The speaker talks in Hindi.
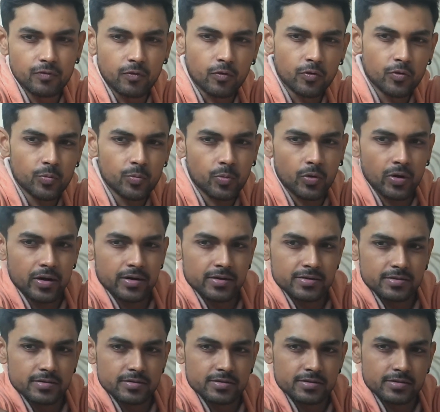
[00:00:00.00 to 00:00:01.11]

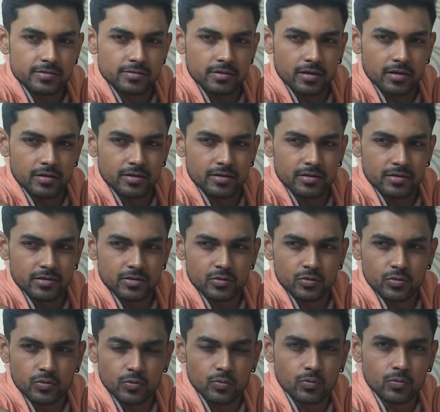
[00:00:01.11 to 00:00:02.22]

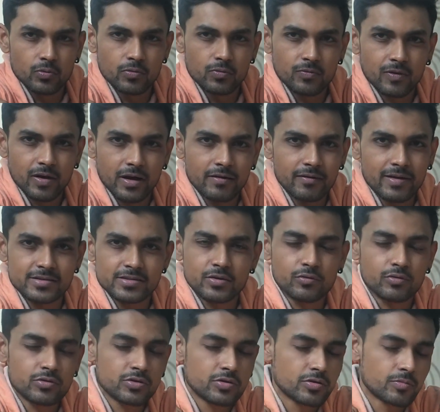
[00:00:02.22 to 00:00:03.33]
4.25 ऐसे
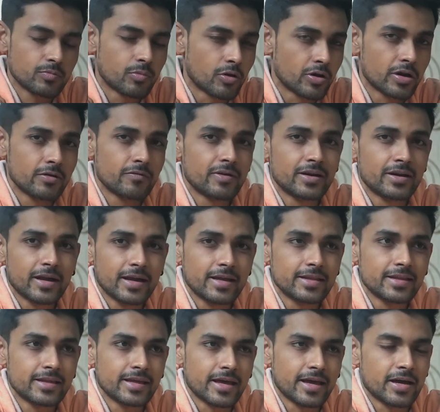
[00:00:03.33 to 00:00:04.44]
कुछ बॉडी वेट
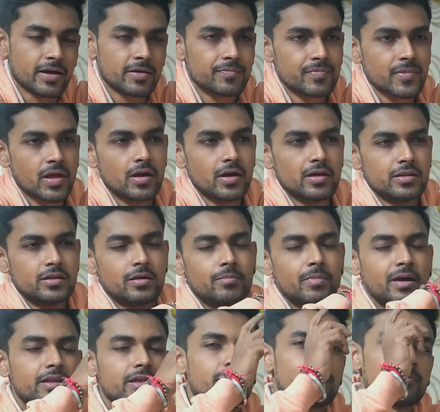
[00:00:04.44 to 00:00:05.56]
गेन किया है जब
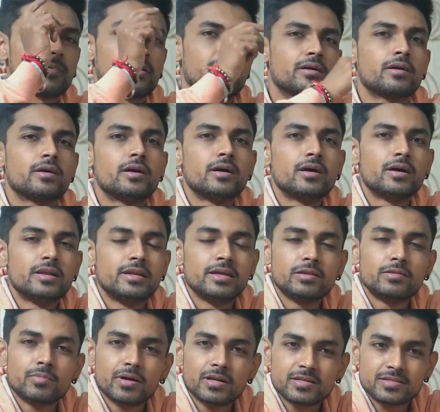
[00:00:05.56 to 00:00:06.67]
मैंने अपना
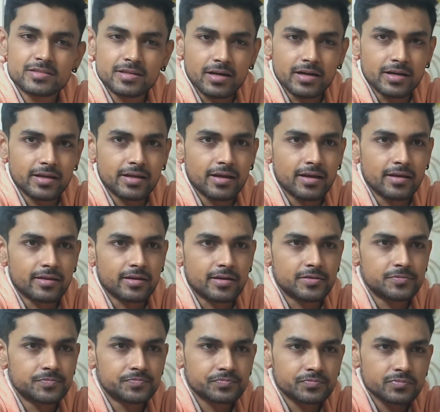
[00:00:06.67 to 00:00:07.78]
लीन बल स्टार्ट किया था
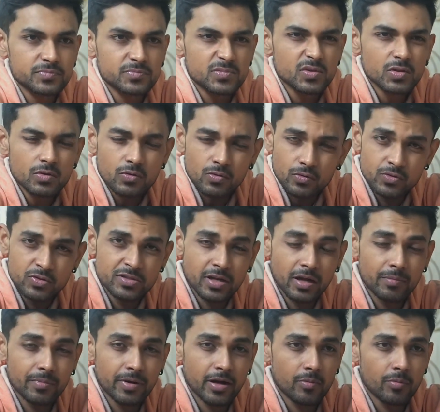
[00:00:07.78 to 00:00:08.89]
उस
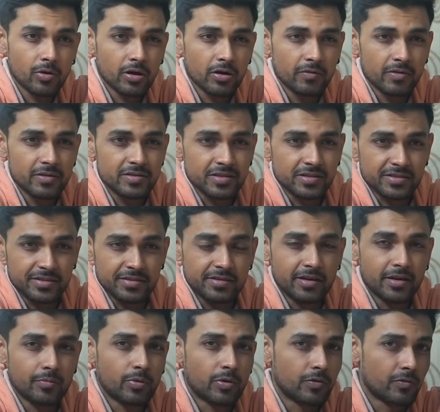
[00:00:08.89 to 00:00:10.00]
टाइम मेरा बॉडी वेट
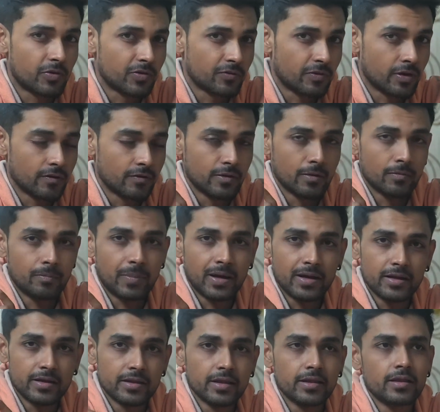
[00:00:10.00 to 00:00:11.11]
63.15 था
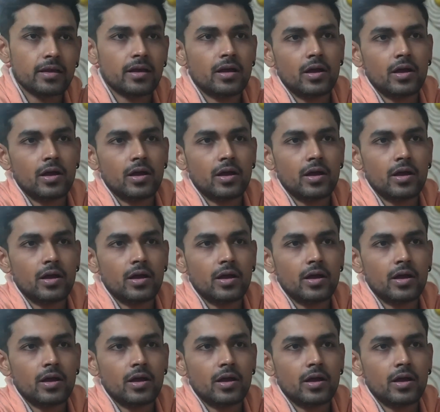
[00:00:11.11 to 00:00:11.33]
पहले दिन